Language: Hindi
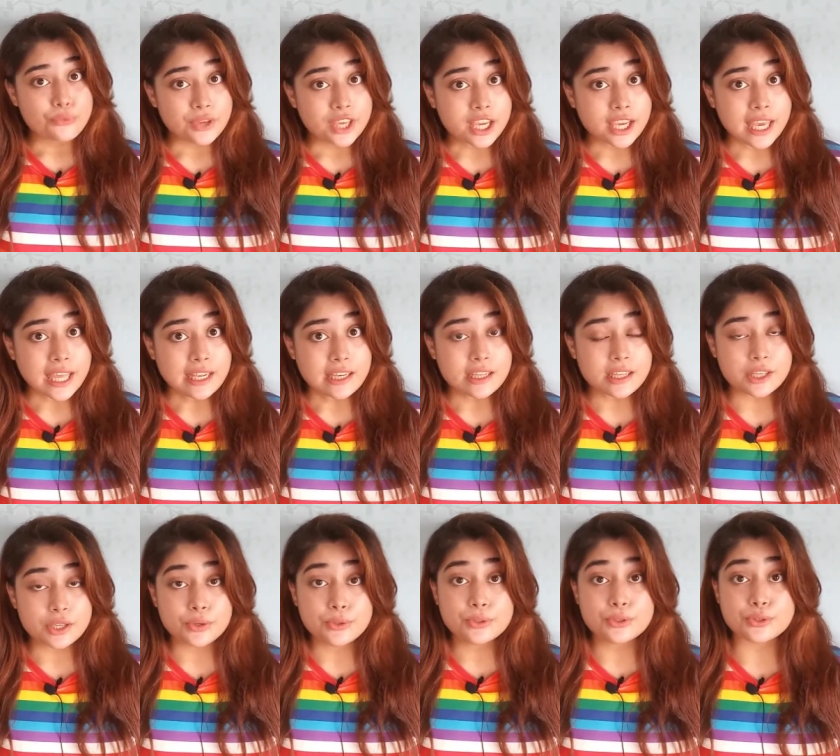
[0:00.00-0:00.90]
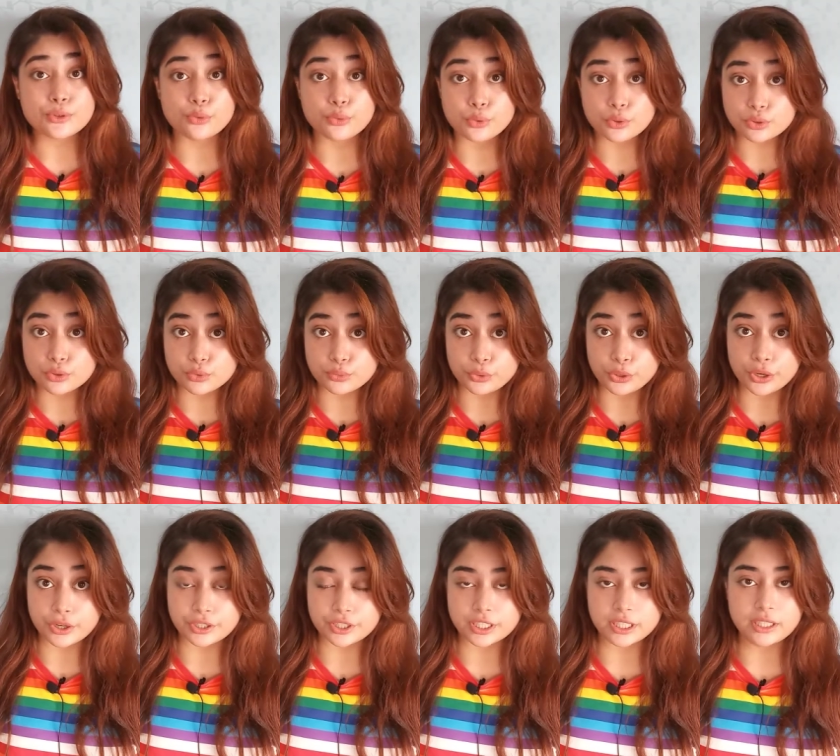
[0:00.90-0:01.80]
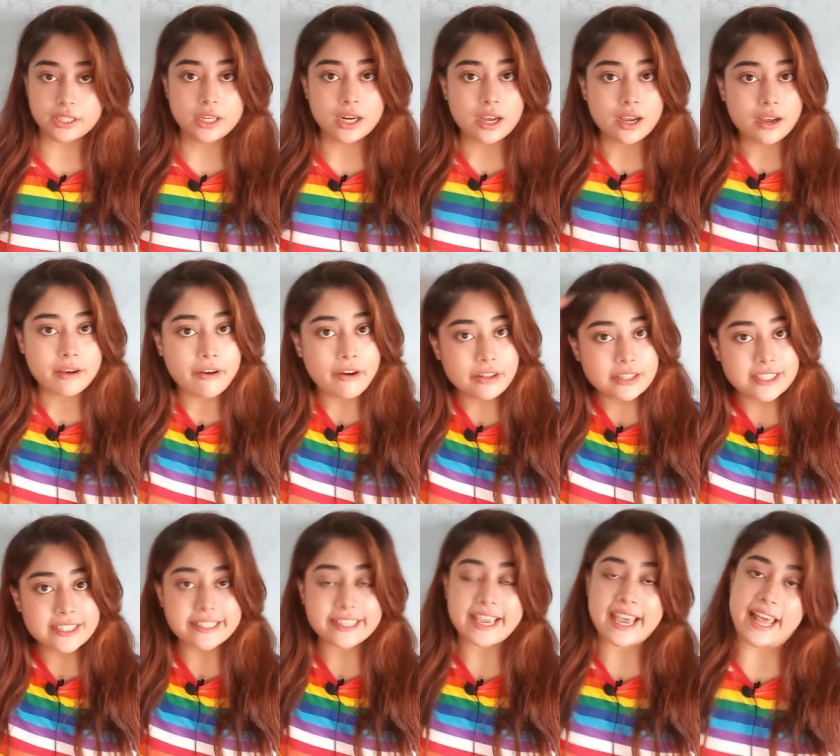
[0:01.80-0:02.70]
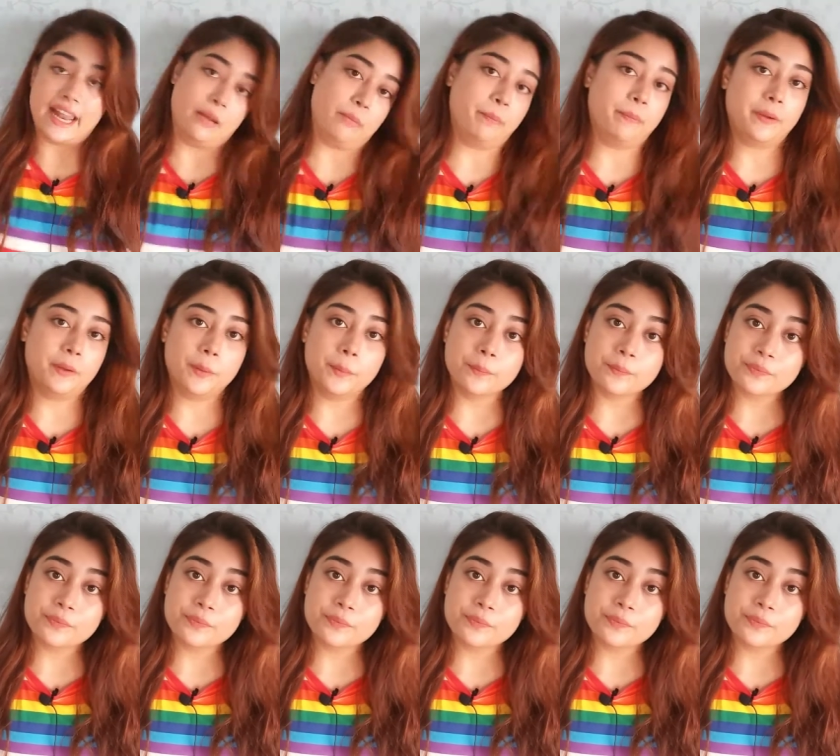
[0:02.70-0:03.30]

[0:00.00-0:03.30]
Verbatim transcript: वी कैन यूज़ रोज़ वाटर ऑन स्कैल्प